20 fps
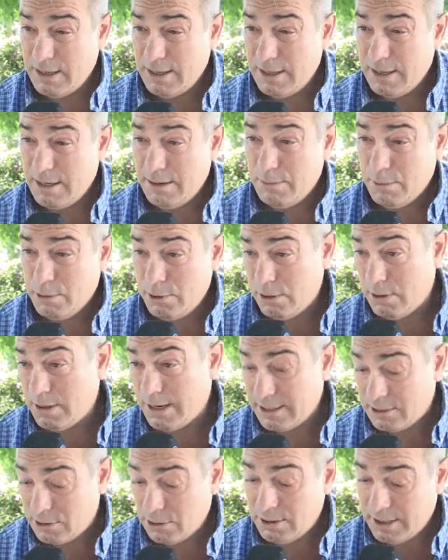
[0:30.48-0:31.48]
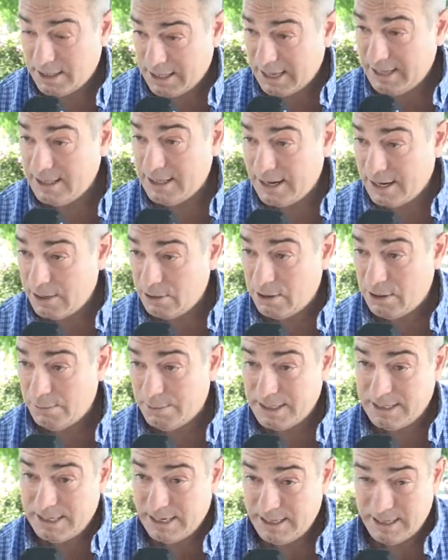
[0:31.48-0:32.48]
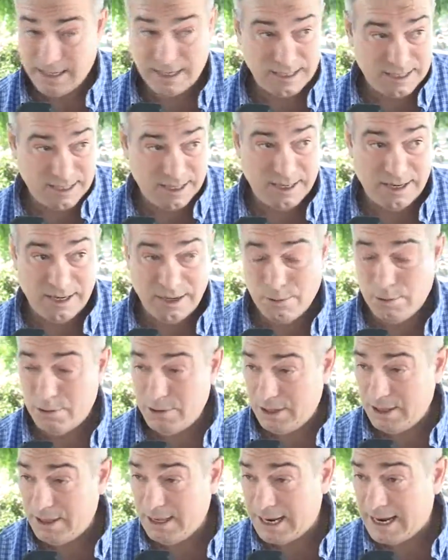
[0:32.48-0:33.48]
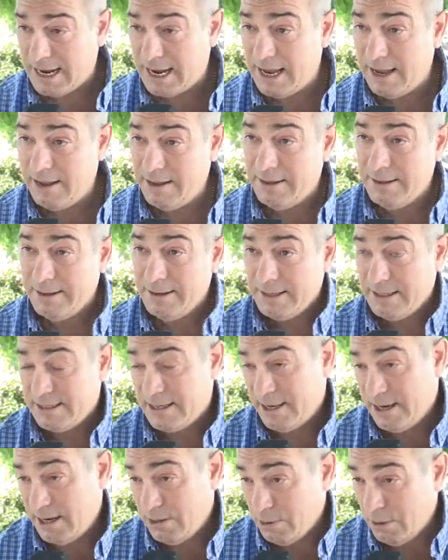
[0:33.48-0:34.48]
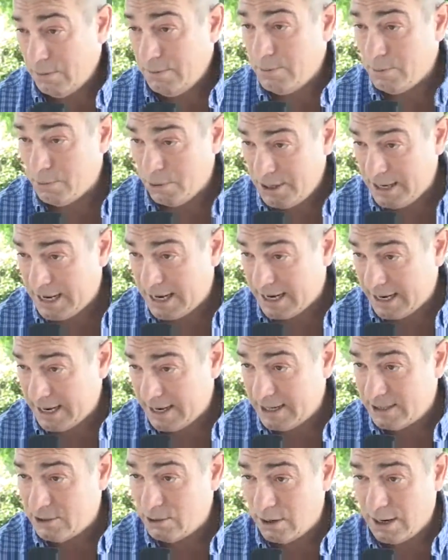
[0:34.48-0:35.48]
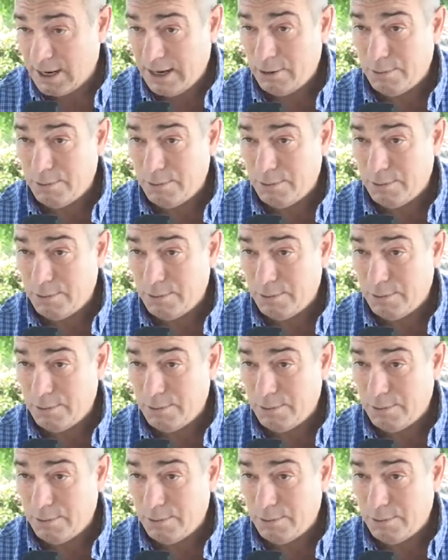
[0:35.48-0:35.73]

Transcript: de Morón, que es donde está internado este paciente, que se derivó desde acá, se derivó el mismo día que ingresó acá al